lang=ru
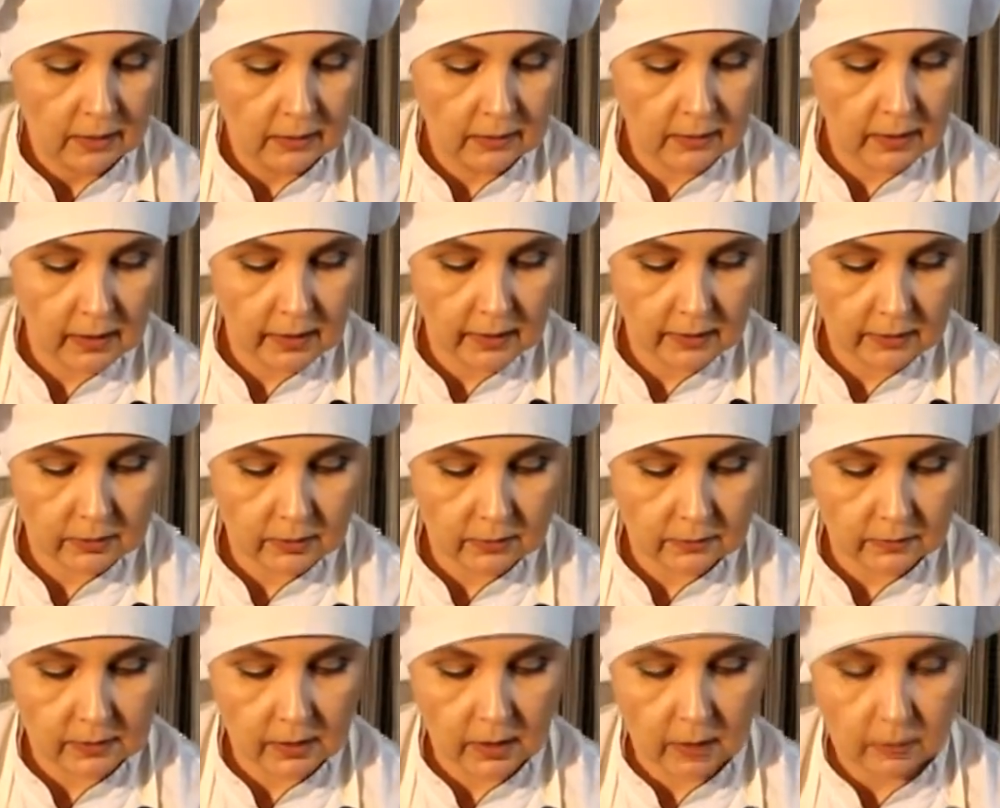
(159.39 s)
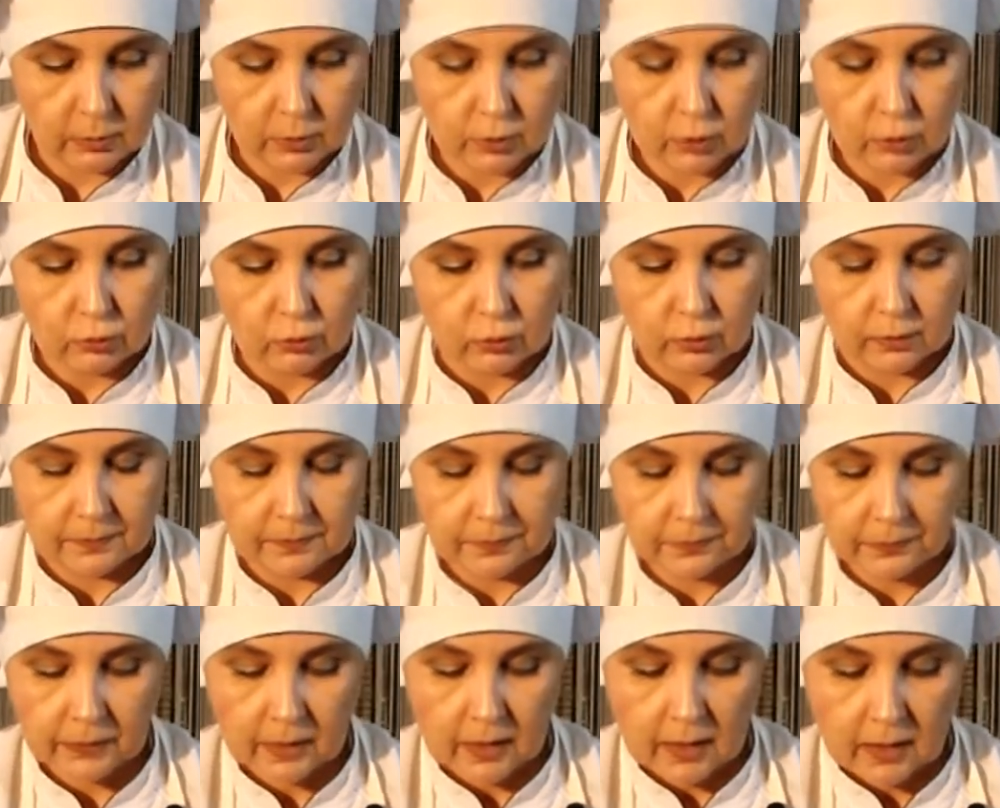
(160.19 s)
Для этого я беру
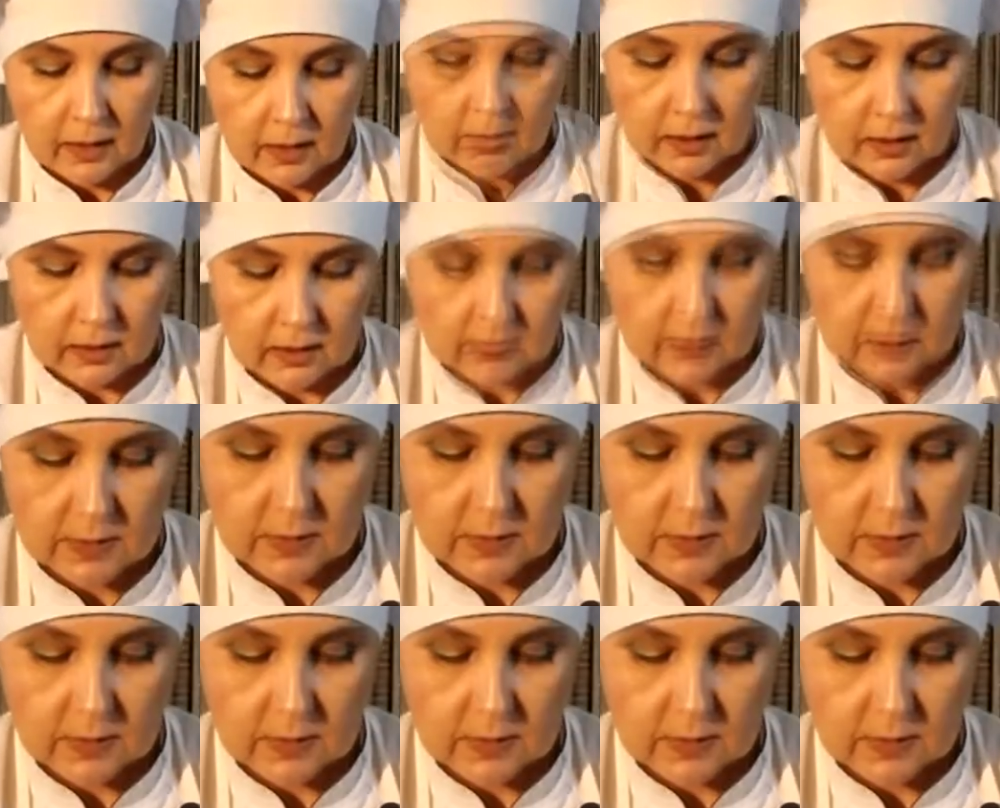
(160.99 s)
а,